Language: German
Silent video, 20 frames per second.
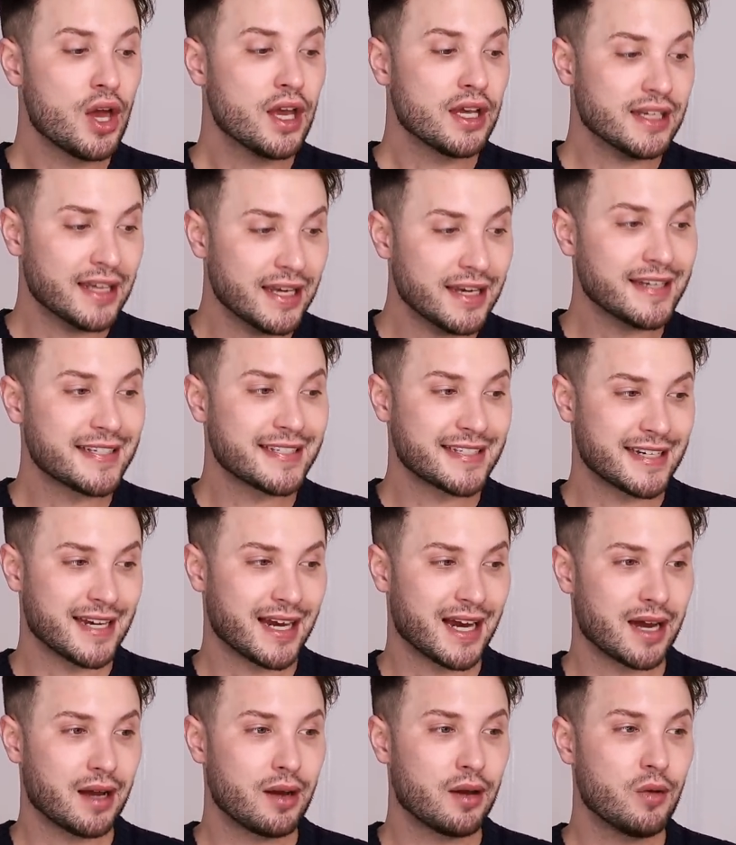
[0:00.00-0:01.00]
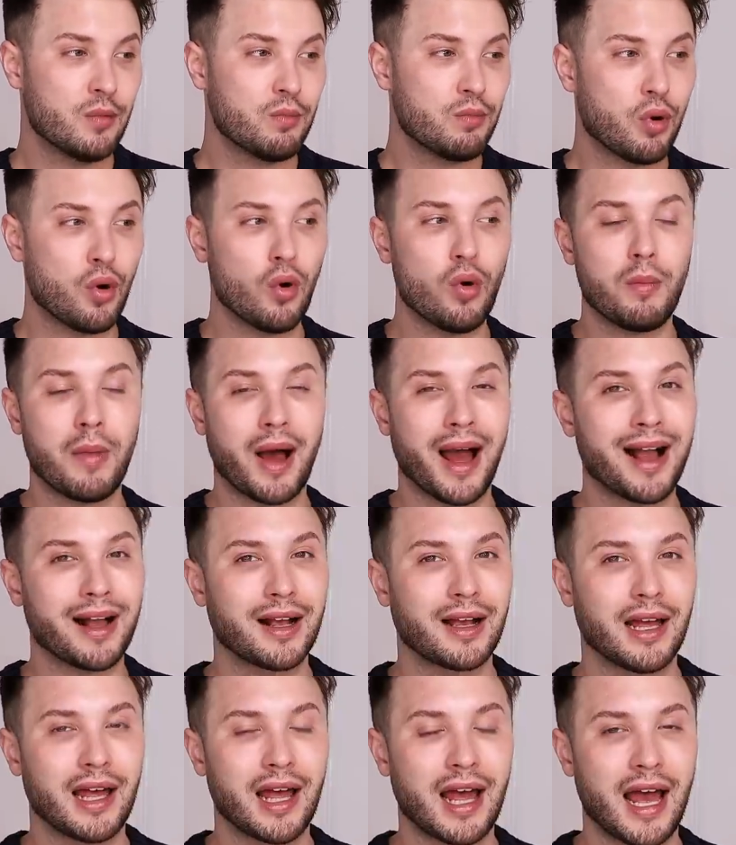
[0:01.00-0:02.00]
jedes Jahr pro
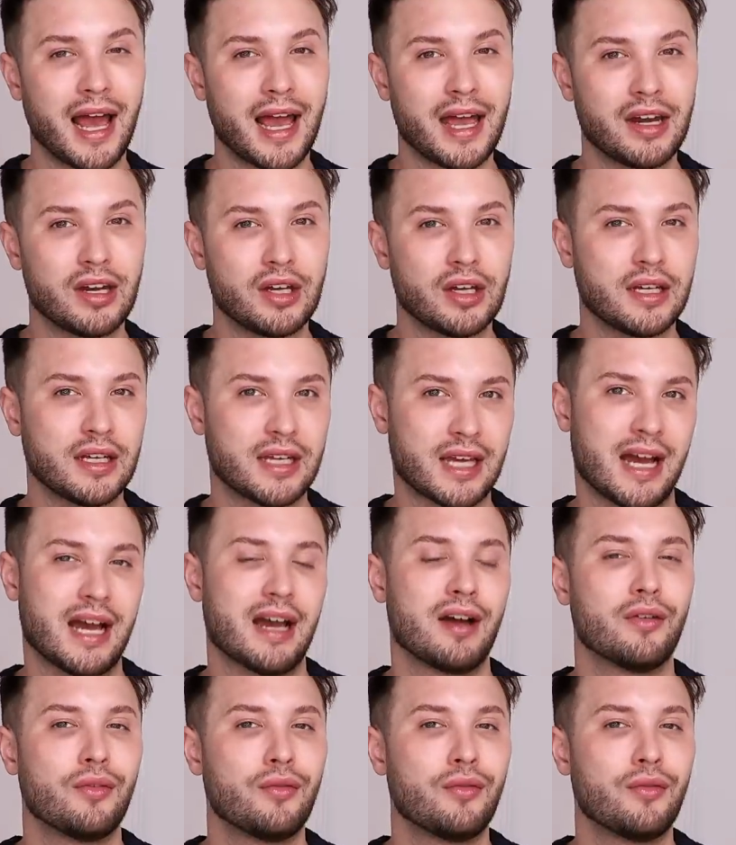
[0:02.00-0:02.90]
Marke eine ja,